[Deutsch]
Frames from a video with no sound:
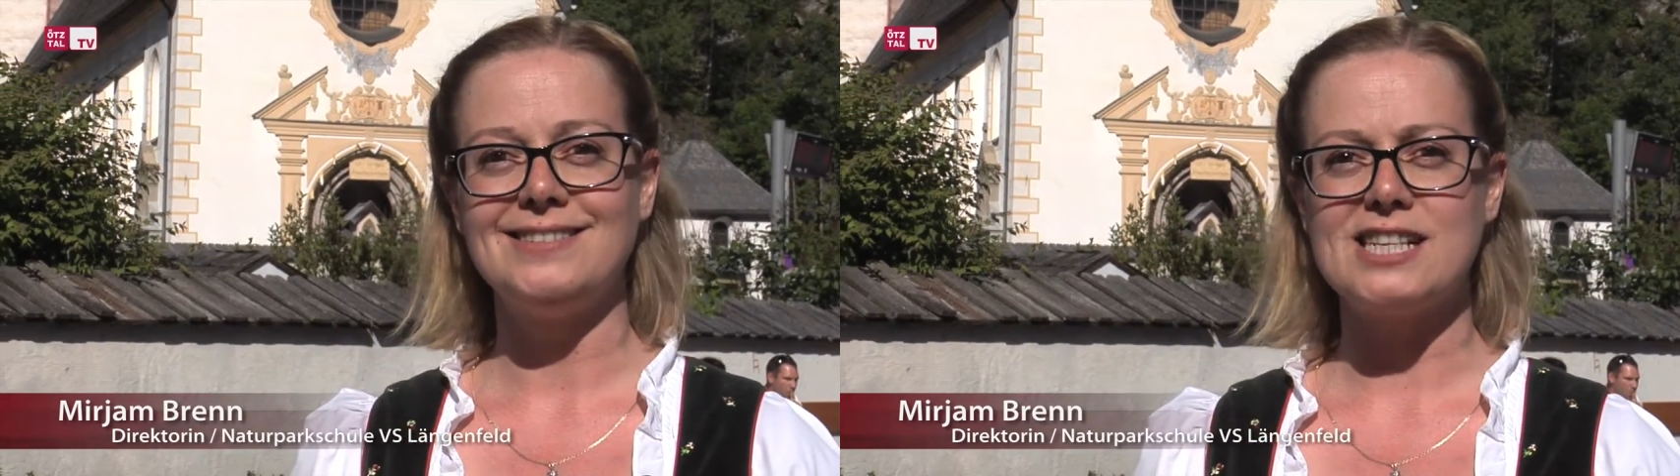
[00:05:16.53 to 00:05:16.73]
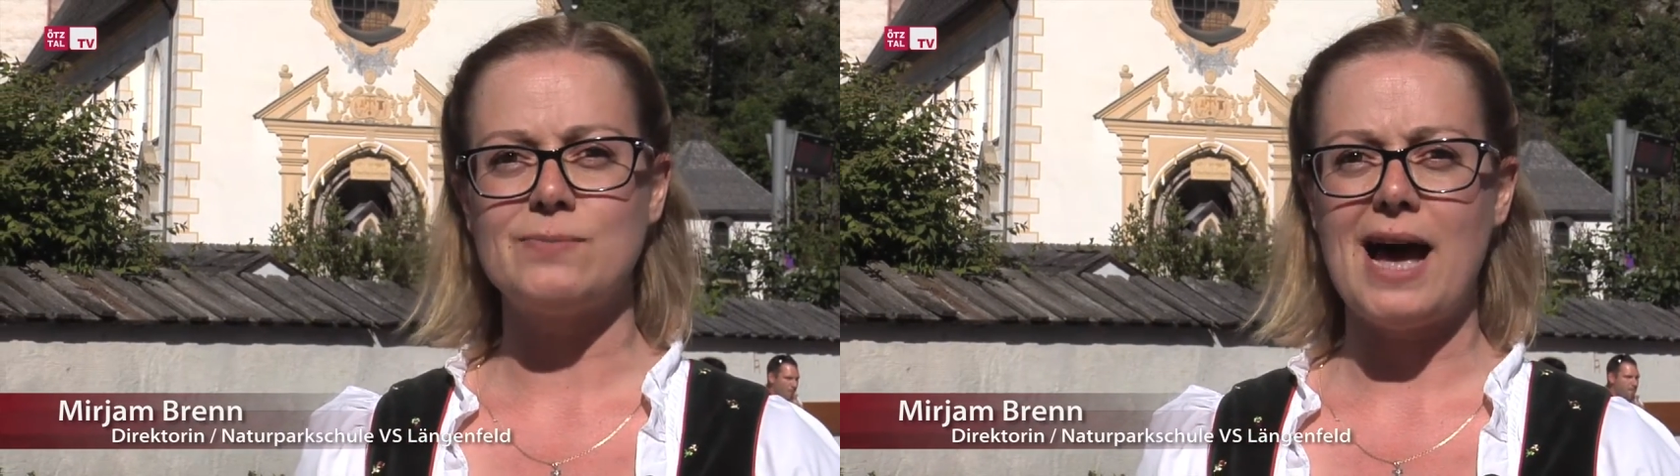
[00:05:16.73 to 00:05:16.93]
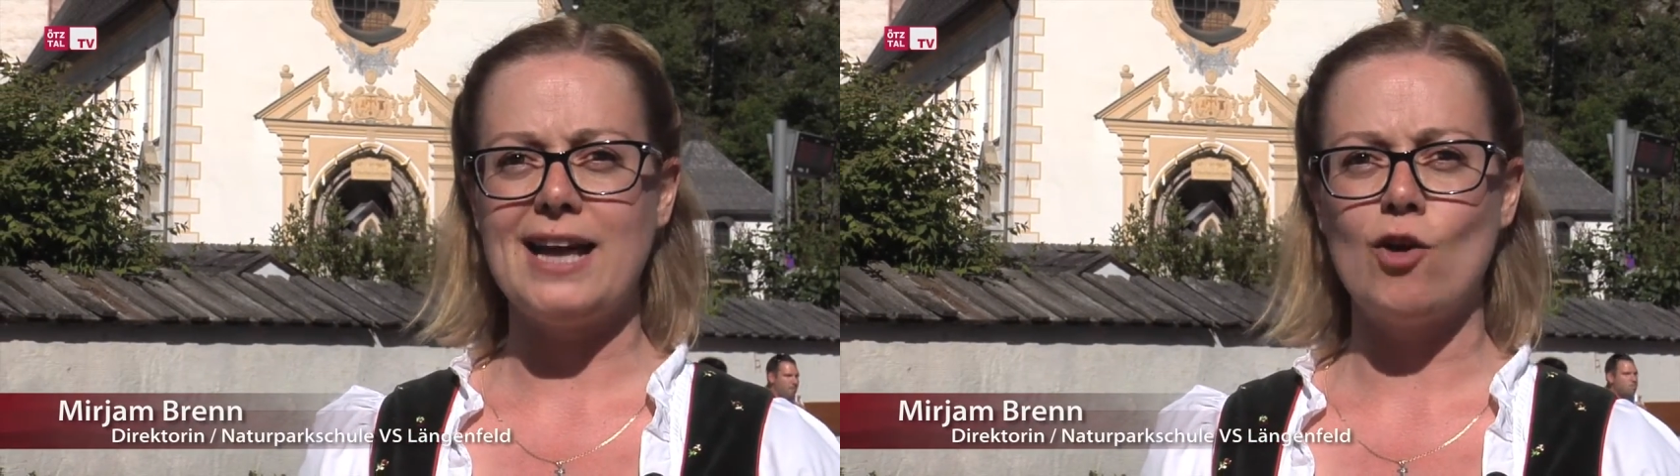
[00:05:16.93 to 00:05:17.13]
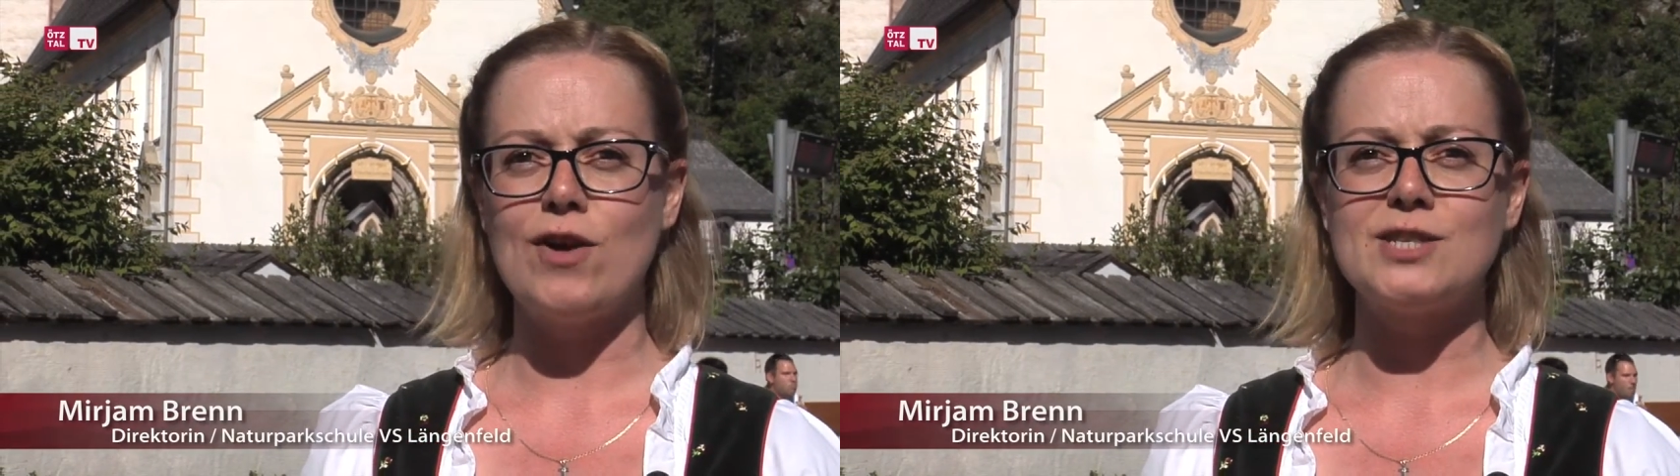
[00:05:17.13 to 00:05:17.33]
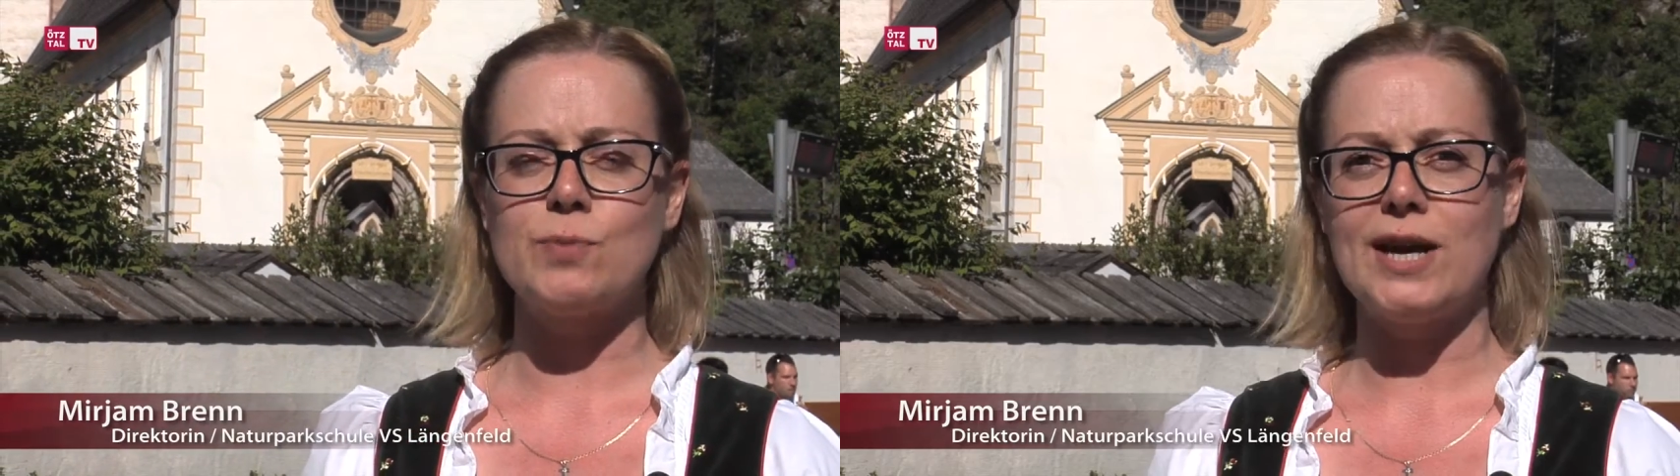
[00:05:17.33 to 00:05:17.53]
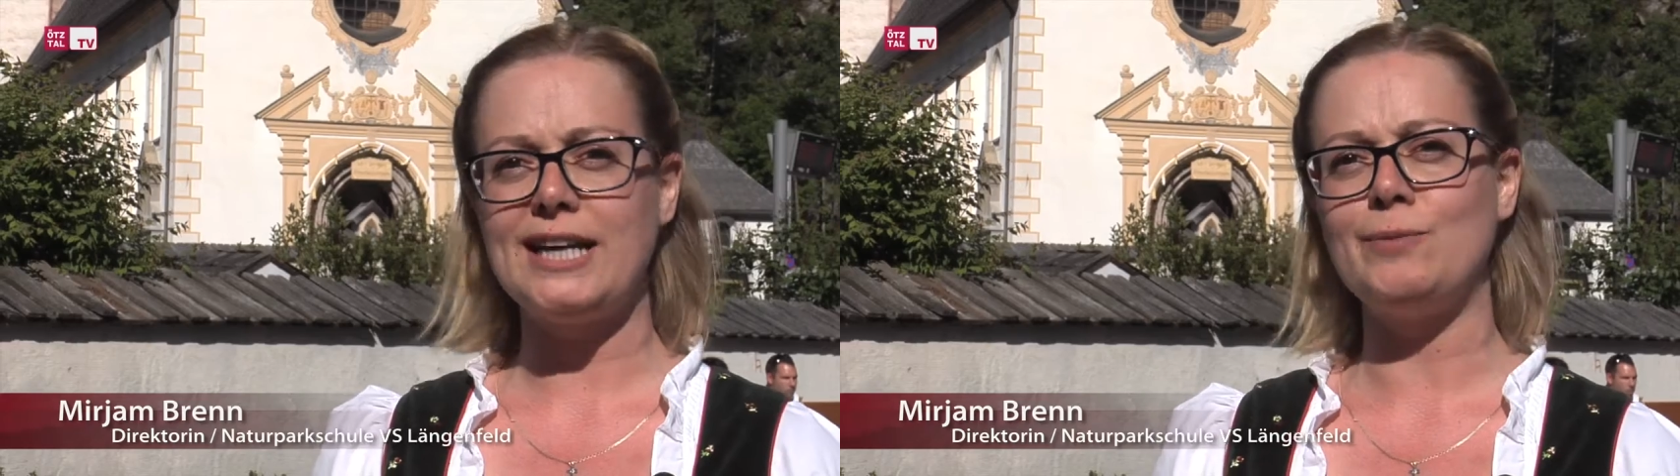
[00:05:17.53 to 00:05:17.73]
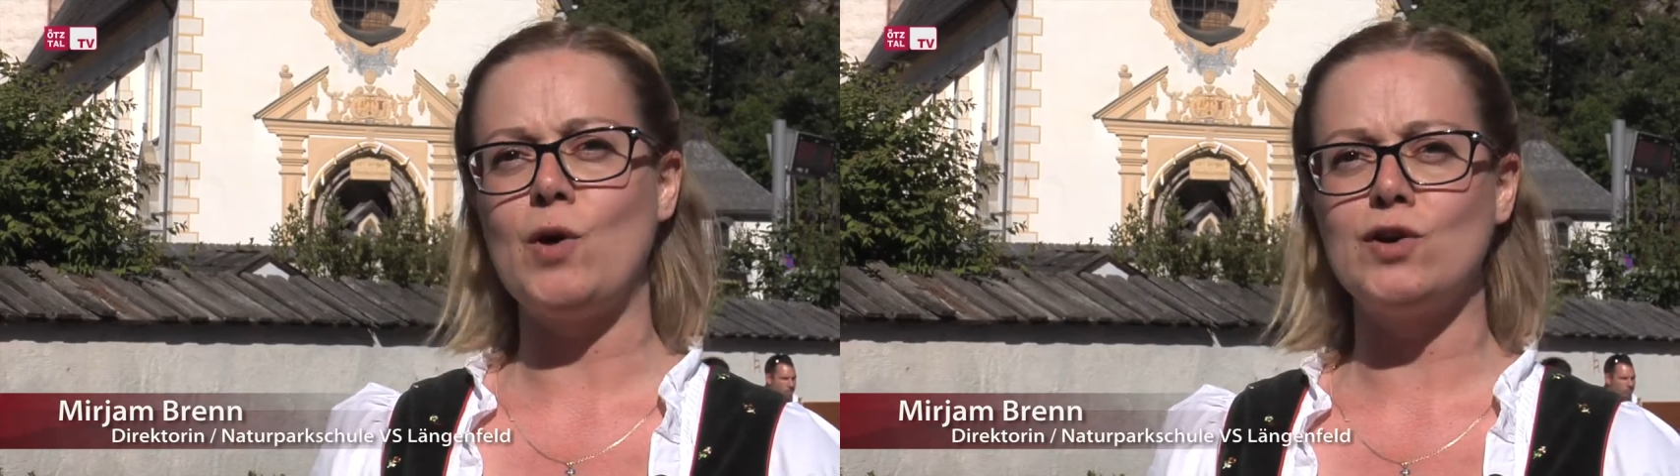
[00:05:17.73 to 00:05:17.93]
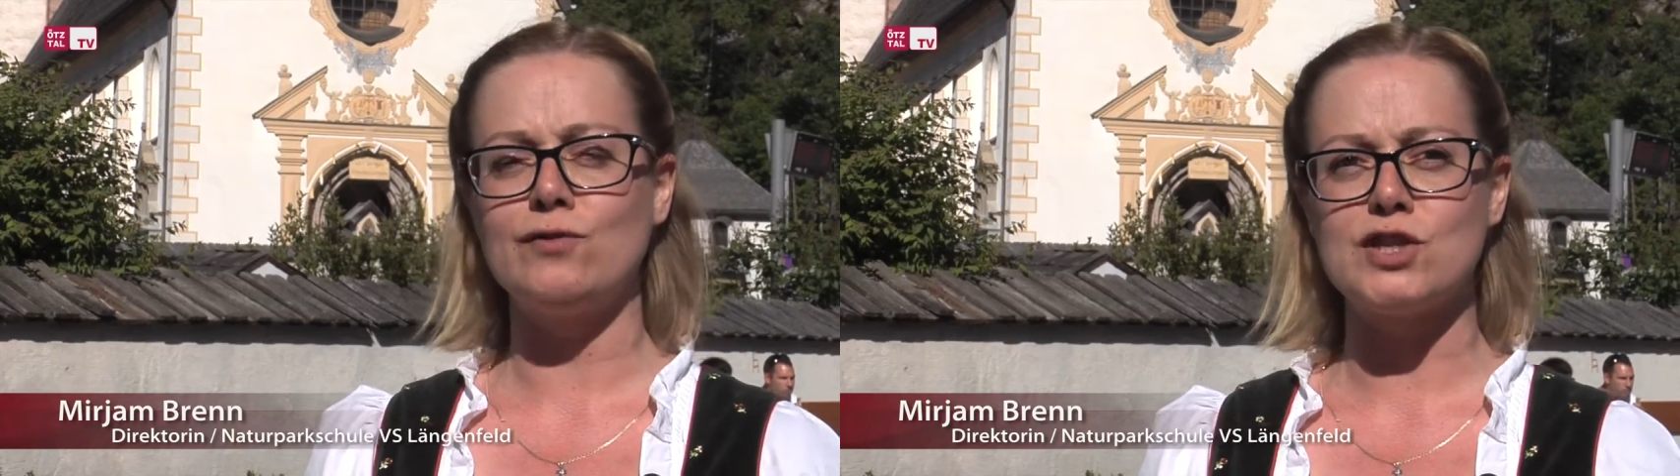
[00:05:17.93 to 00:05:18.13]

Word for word: dass wir ein neues Projekt machen.